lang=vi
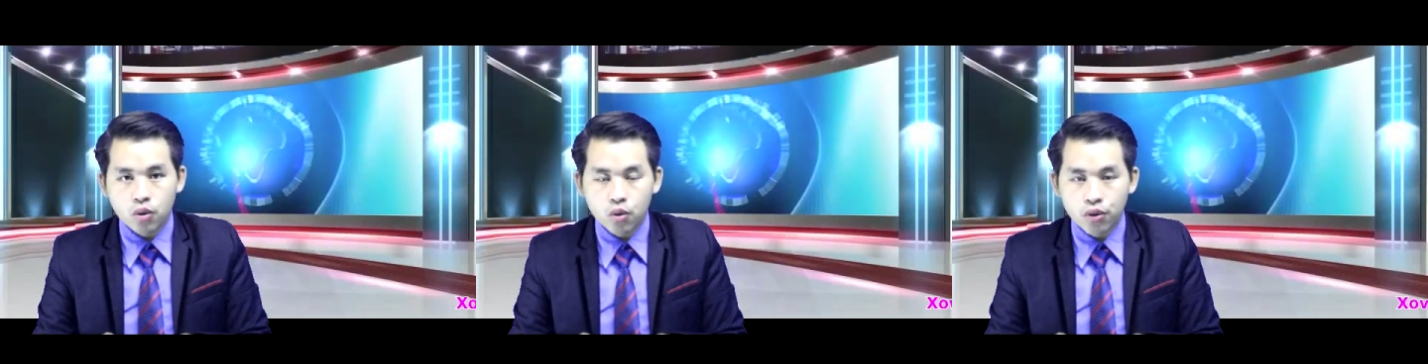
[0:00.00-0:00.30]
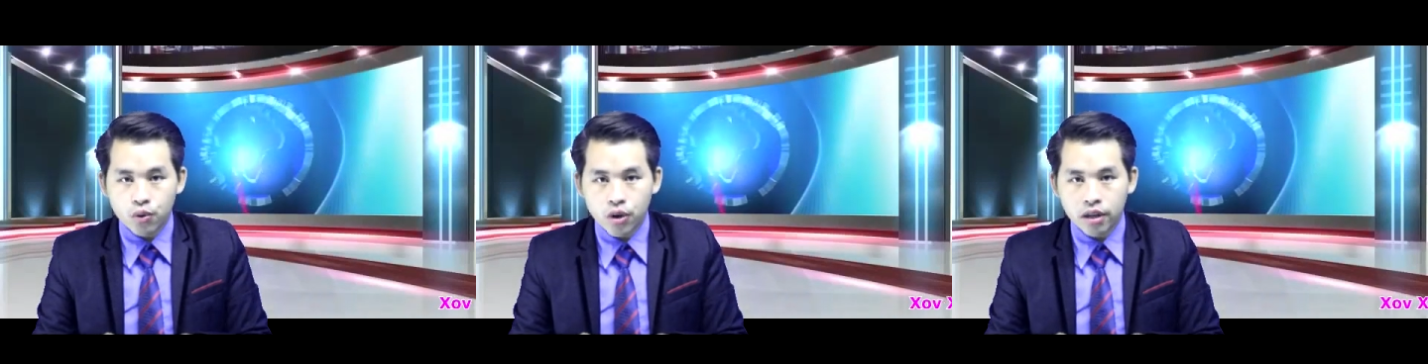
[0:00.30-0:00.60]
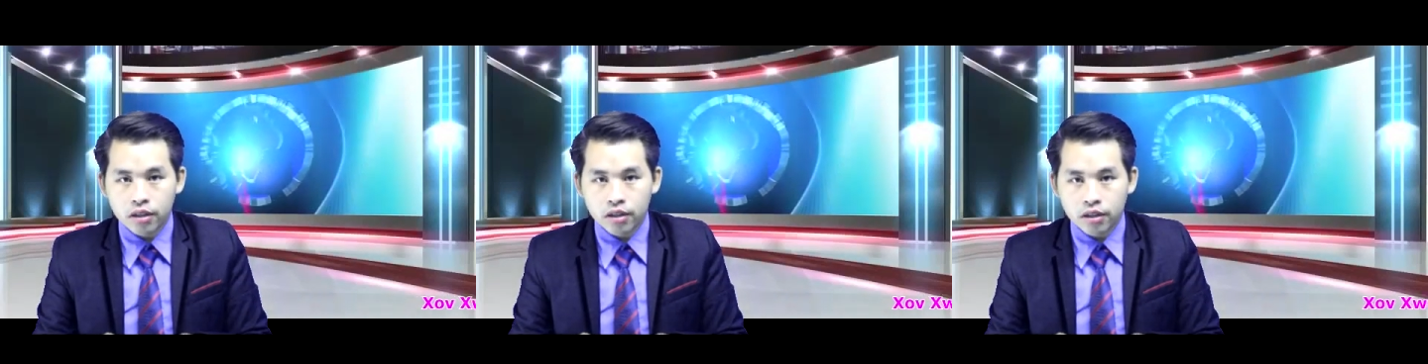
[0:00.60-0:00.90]
cô
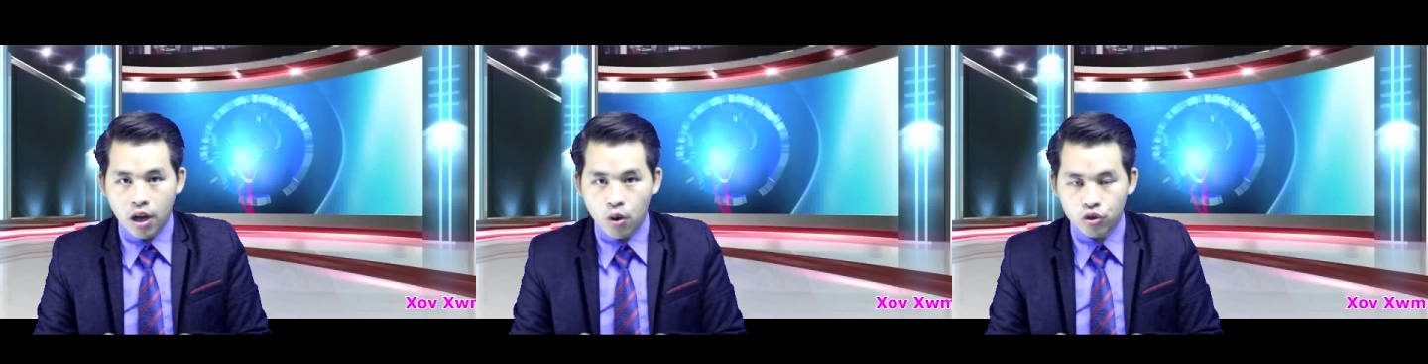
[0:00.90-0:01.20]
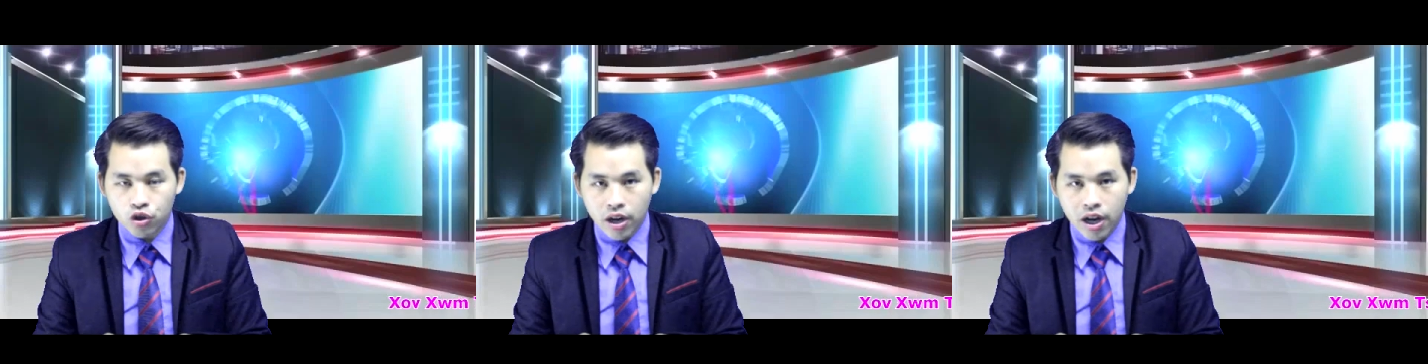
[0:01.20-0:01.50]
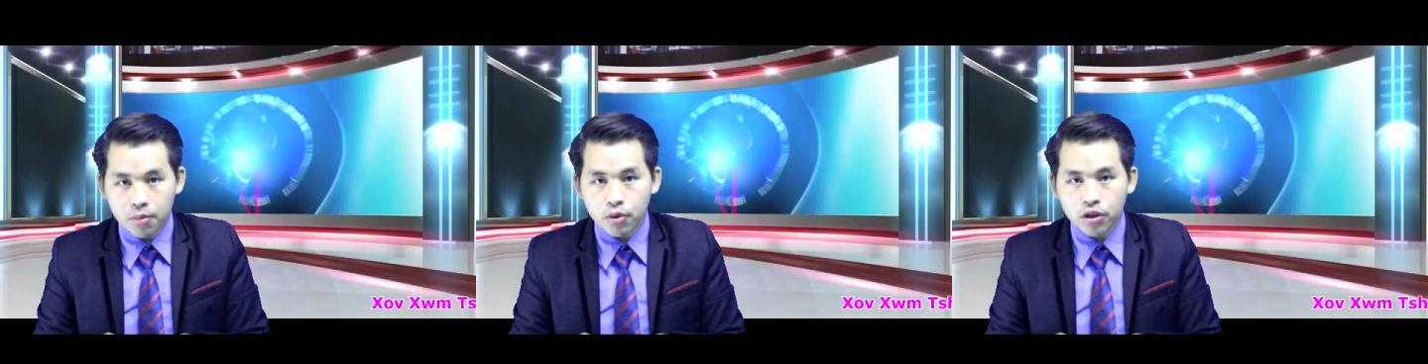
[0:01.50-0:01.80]
dùa tàu cho
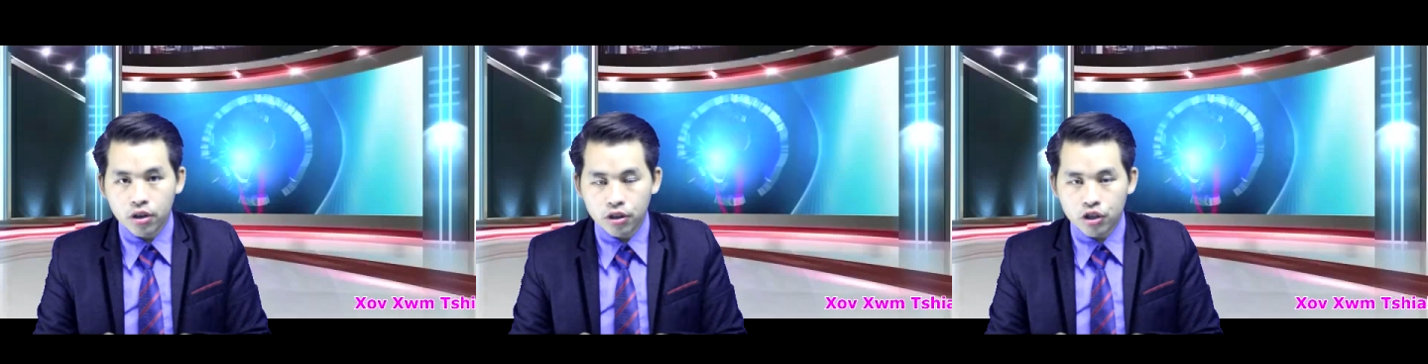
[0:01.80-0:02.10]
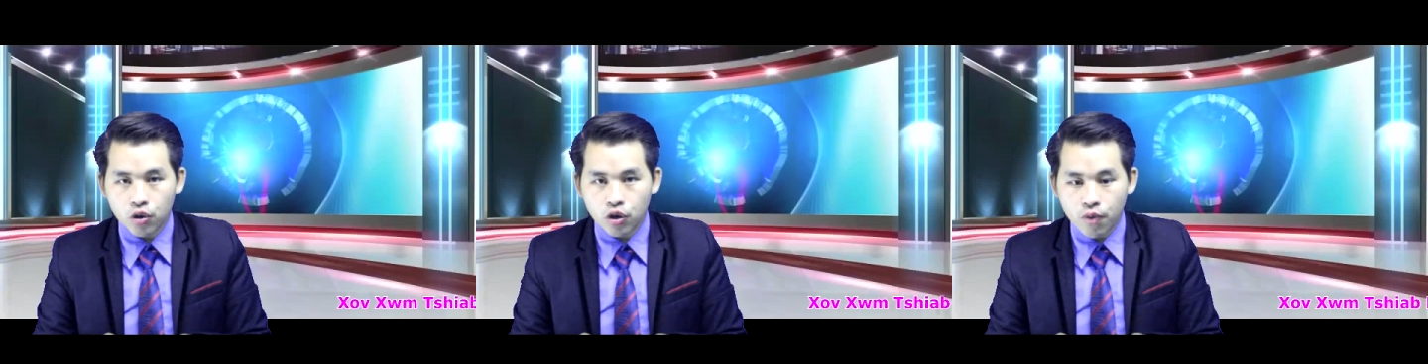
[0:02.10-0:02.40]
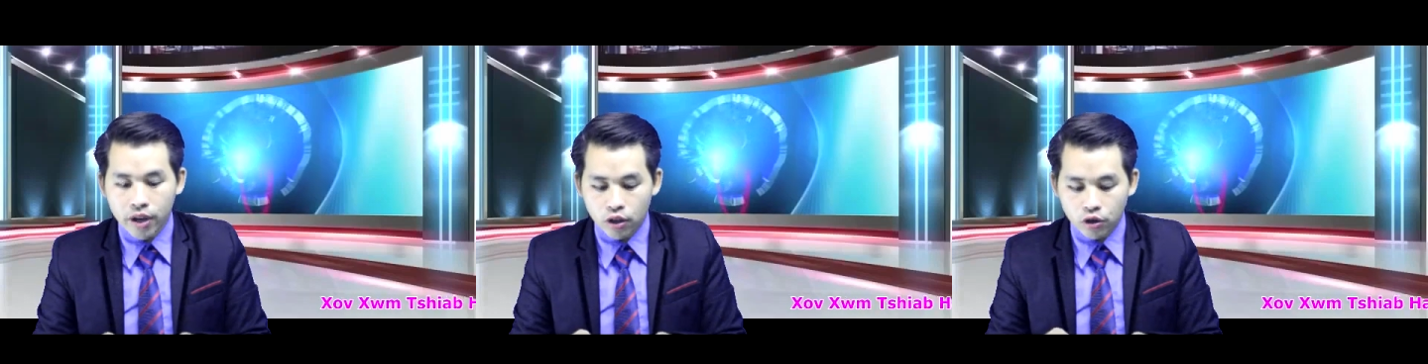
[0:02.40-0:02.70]
các là một nhớ trò
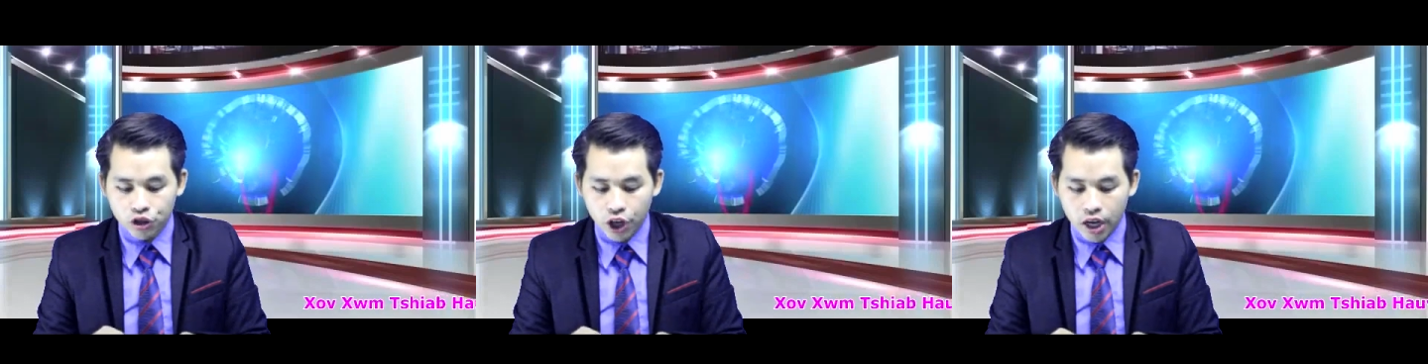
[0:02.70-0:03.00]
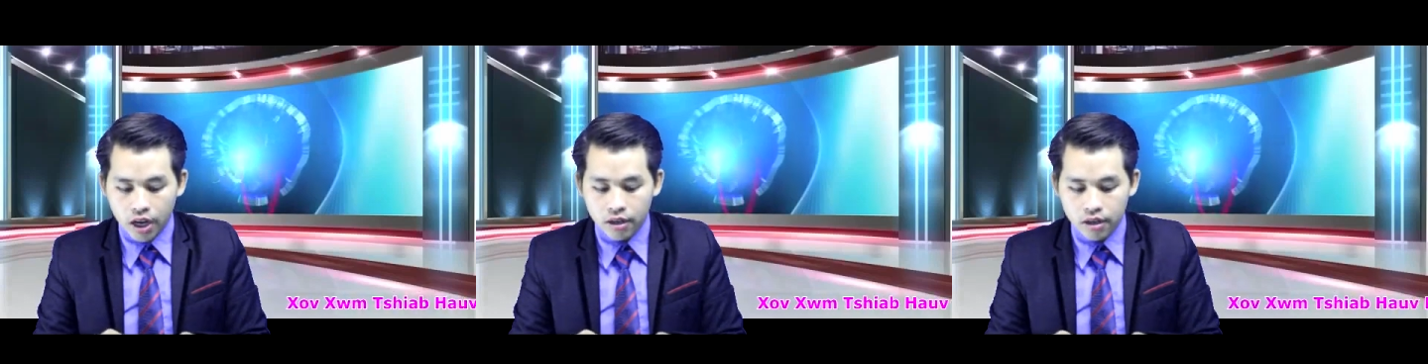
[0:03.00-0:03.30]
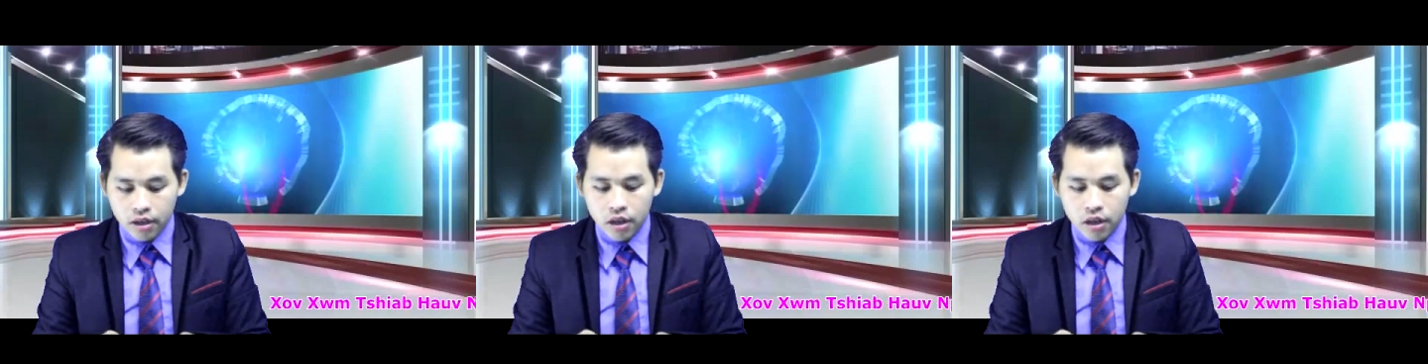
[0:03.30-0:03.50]
tàu và tàu trẻ lờ